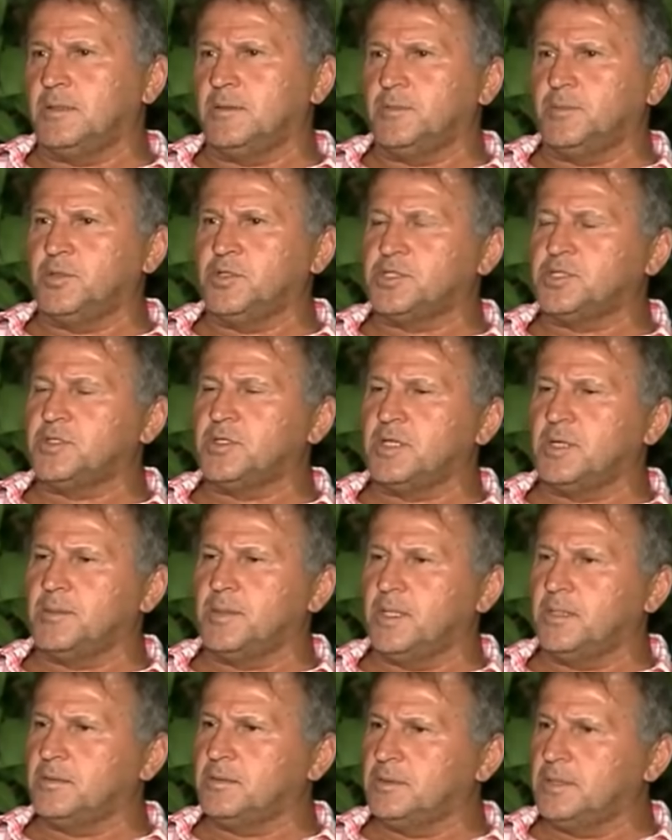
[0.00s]
É o
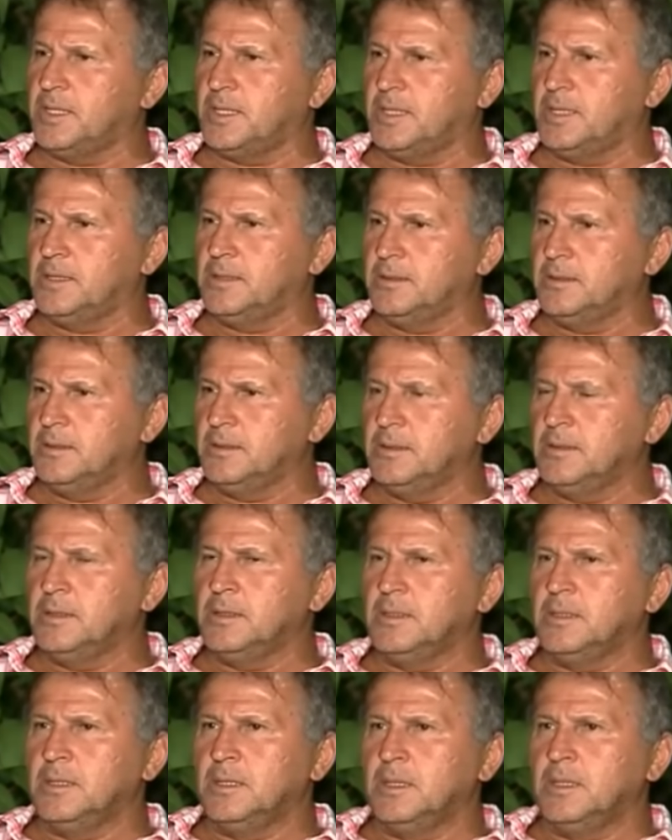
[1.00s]
posicionamento dele
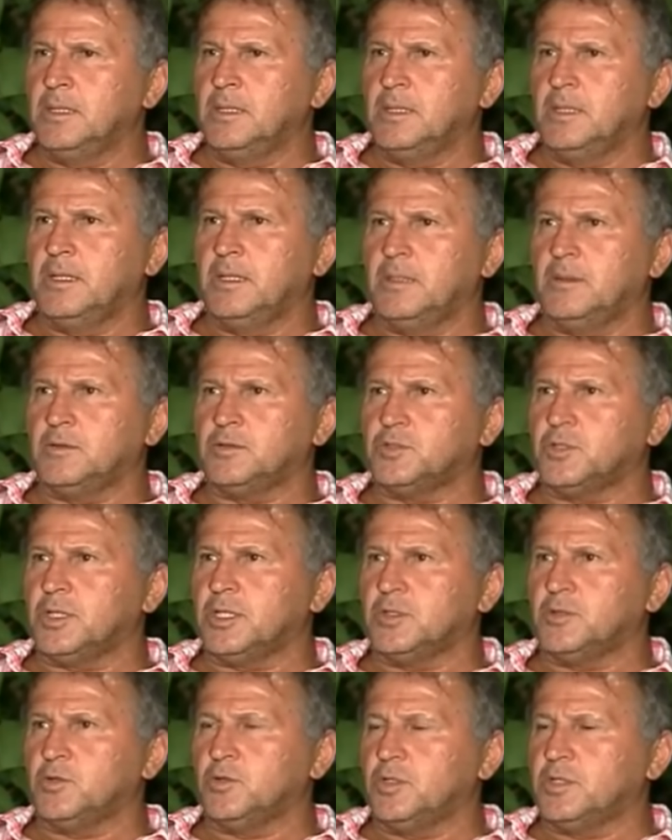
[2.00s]
é um
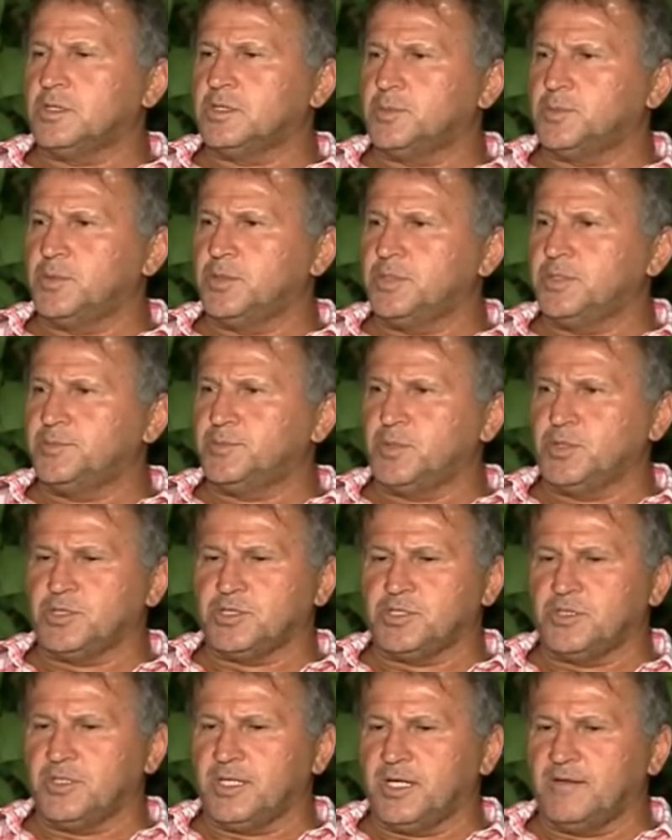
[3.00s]
jogador que se
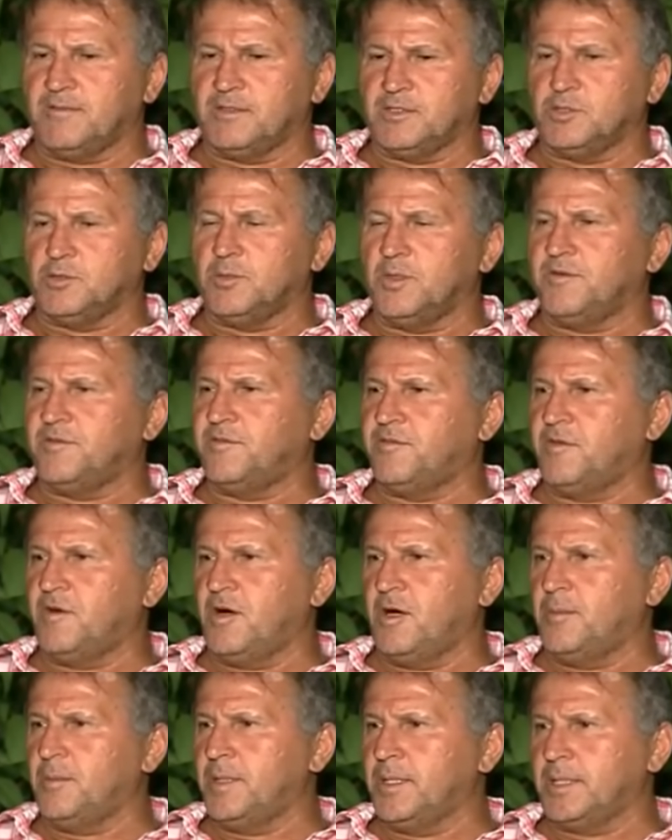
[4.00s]
posicionava de uma
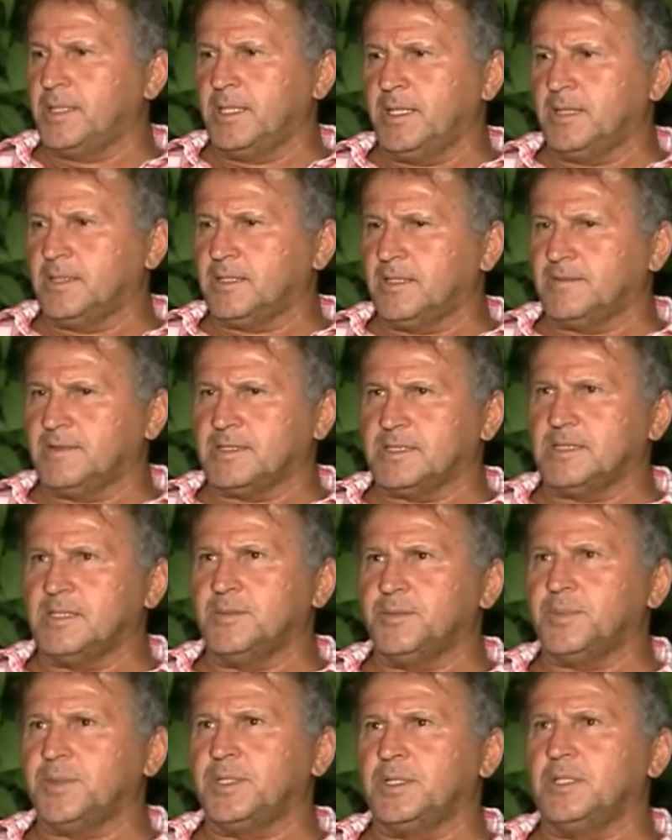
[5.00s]
forma que ele estava
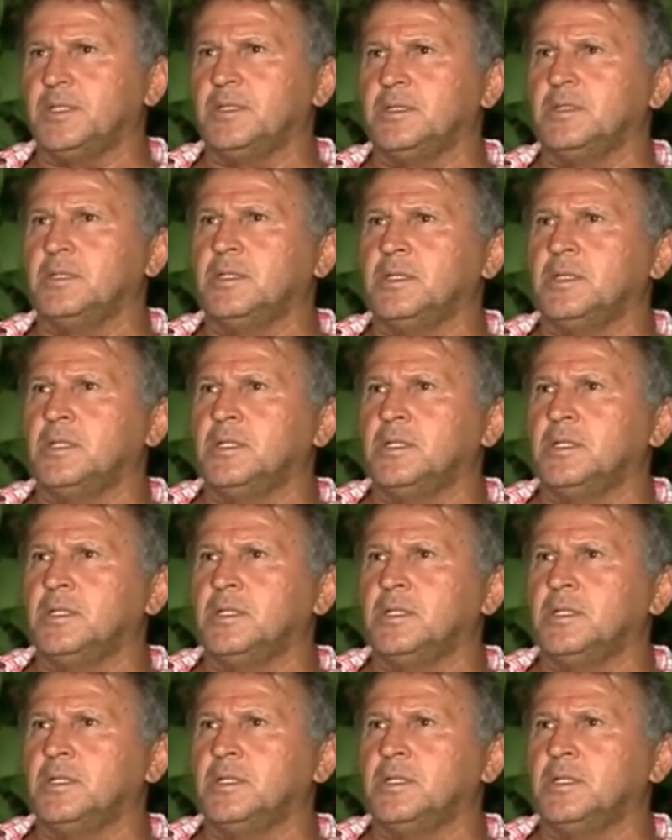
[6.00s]
sempre